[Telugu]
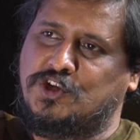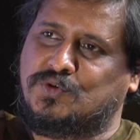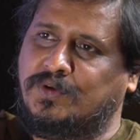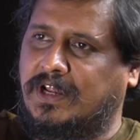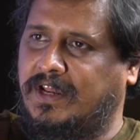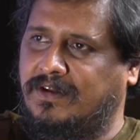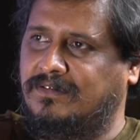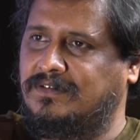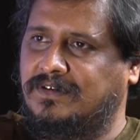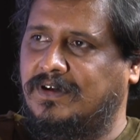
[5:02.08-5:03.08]
తీసుకున్నాను నేను
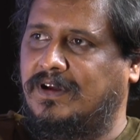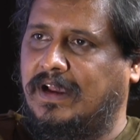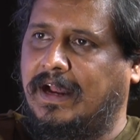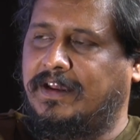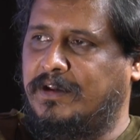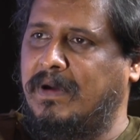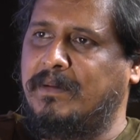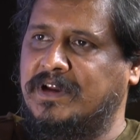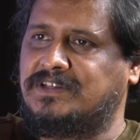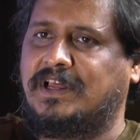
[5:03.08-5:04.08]
ఐ డిడ్ మై
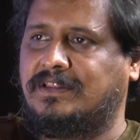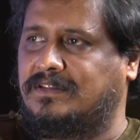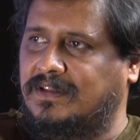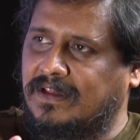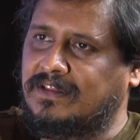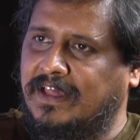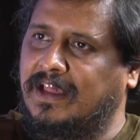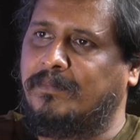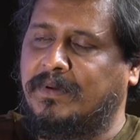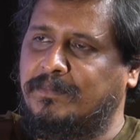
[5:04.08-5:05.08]
బెస్ట్ ఐ
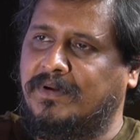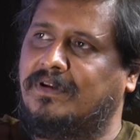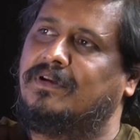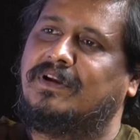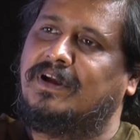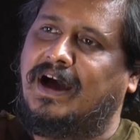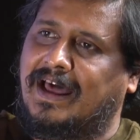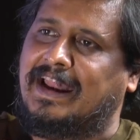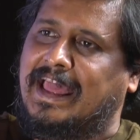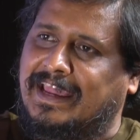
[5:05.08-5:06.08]
థింక్ పీపుల్
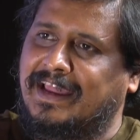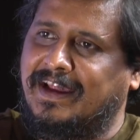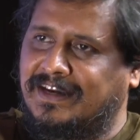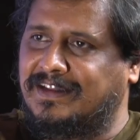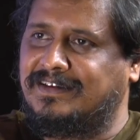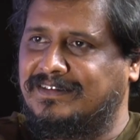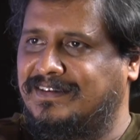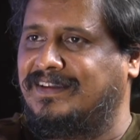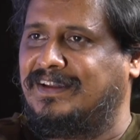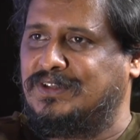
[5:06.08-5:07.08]
ఆర్ లైకింగ్ ఇట్
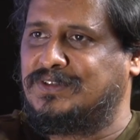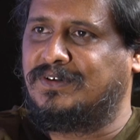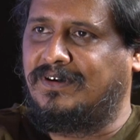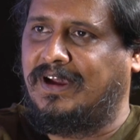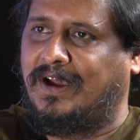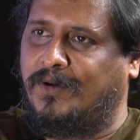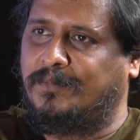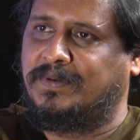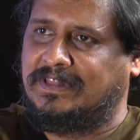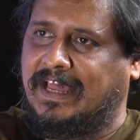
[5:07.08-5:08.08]
సో ఐ
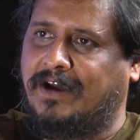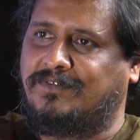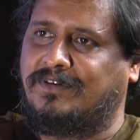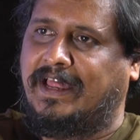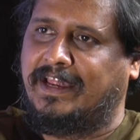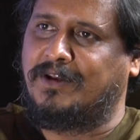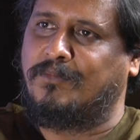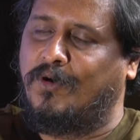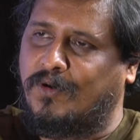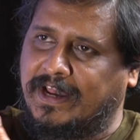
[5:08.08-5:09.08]
హోప్ దే హ్యావ్ టు లైక్ ఇట్
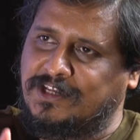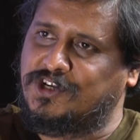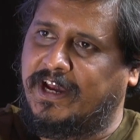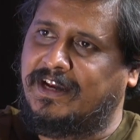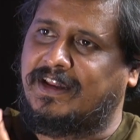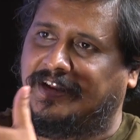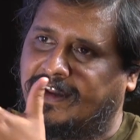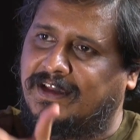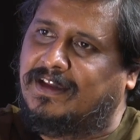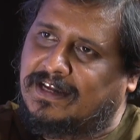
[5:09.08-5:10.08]
మోర్ ఎంజాయ్ ఇట్ అండ్
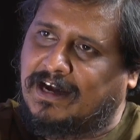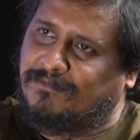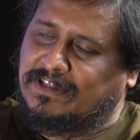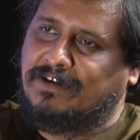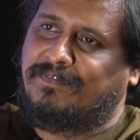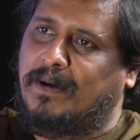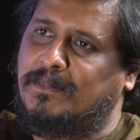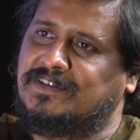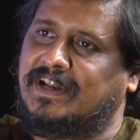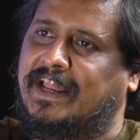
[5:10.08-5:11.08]
కమ్ విత్ ద
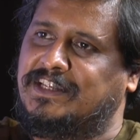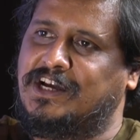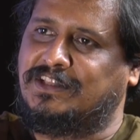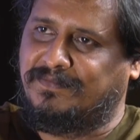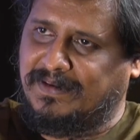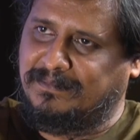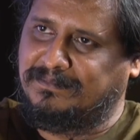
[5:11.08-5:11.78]
ఫ్యామిలీస్ అండ్ ఎంజాయ్ ద ఫిల్మ్